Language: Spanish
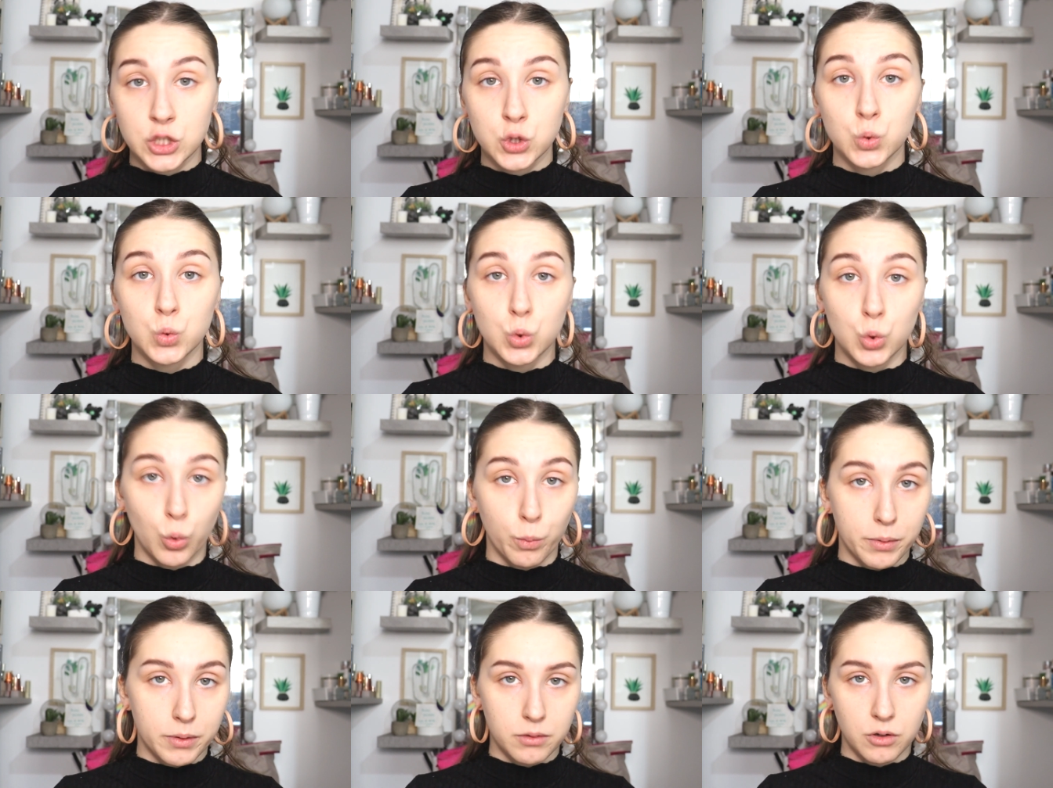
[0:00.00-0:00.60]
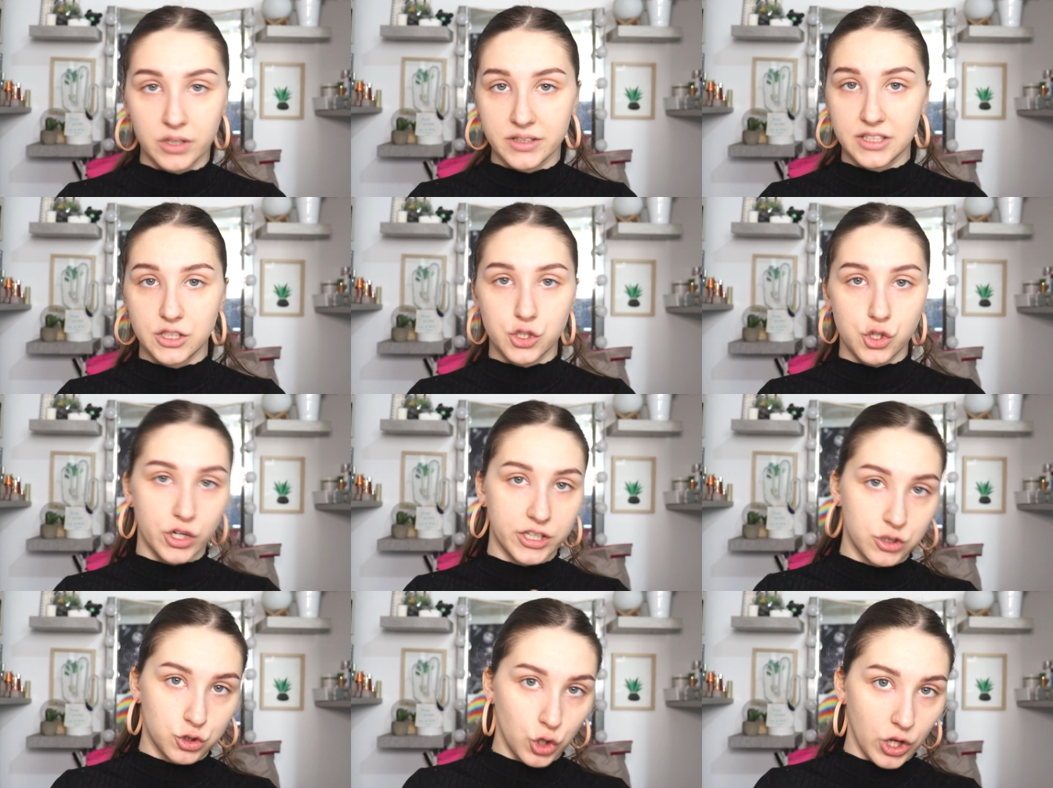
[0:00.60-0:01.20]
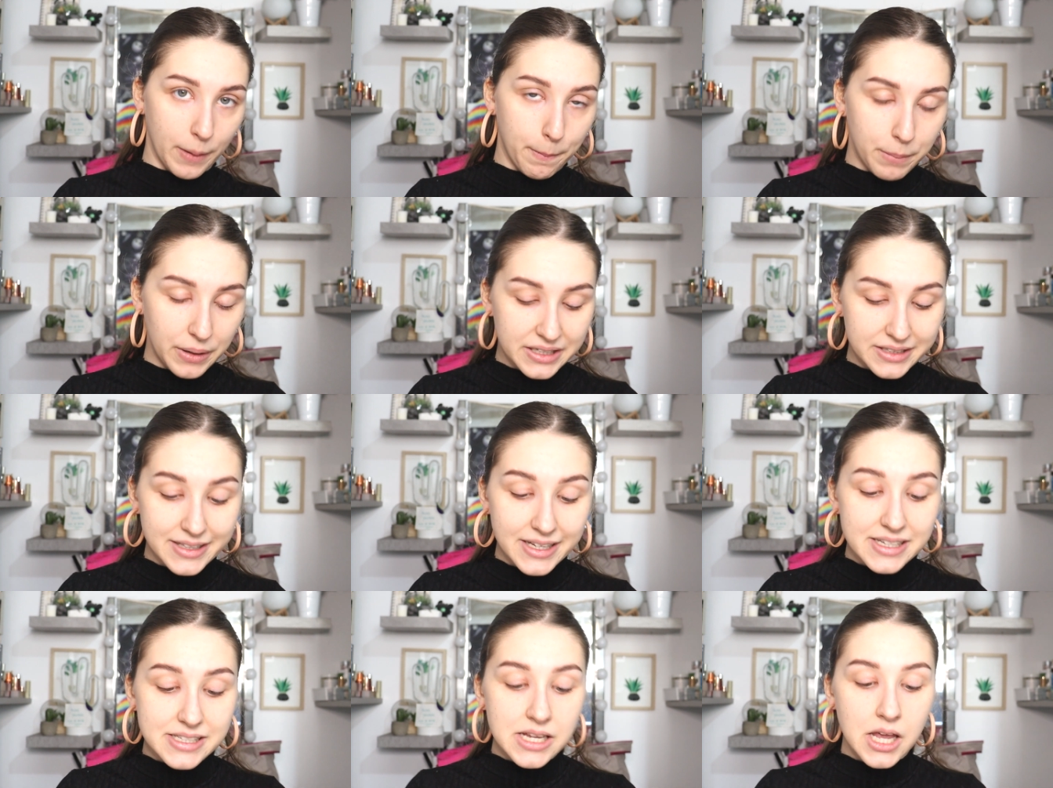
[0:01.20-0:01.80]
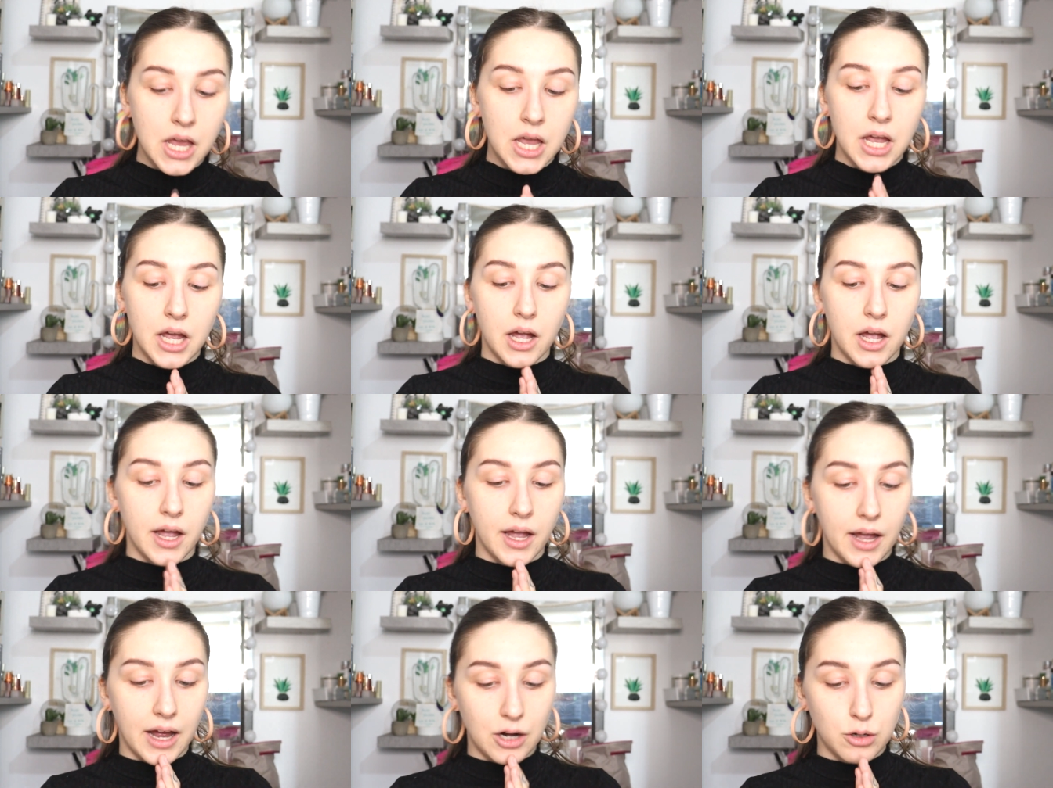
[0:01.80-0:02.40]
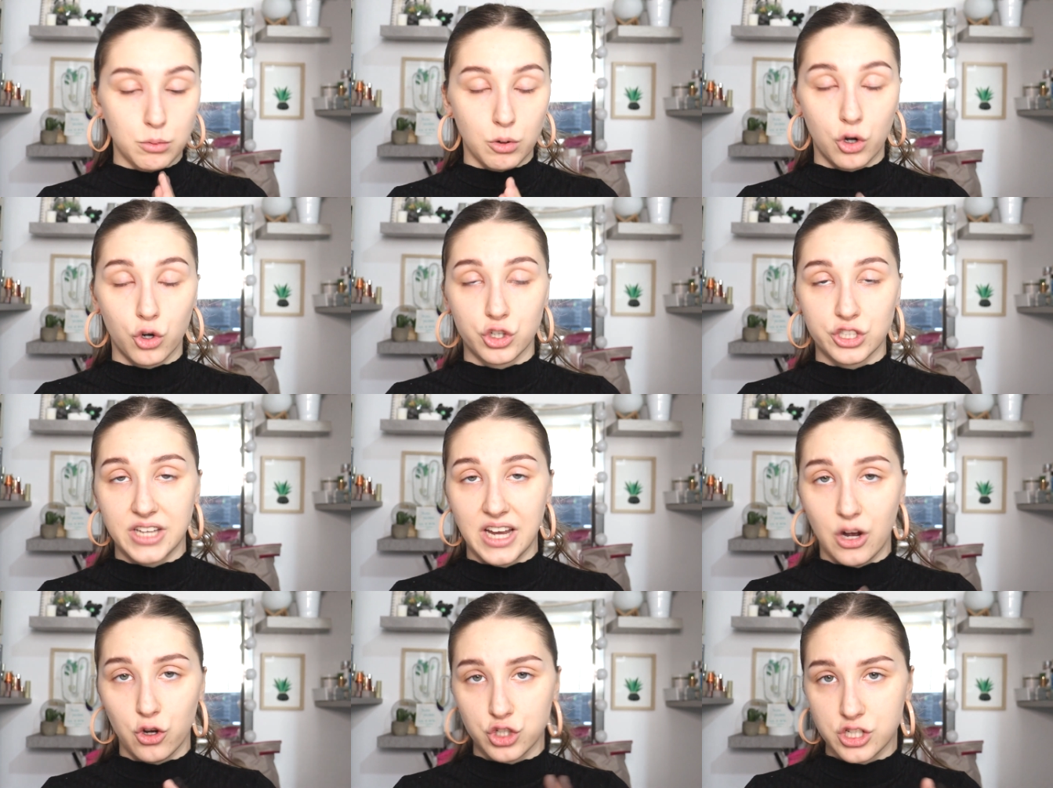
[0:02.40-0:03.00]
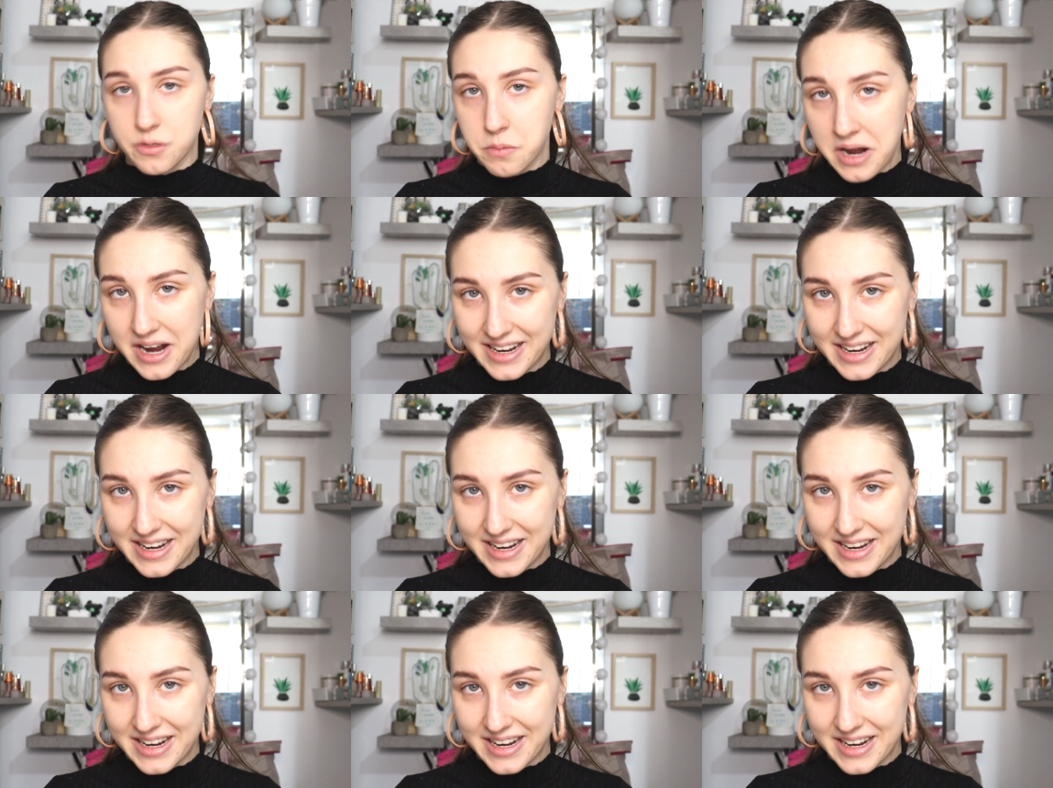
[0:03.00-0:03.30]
es un dupe, lo han dicho en todas partes, eh, a lo mejor ya os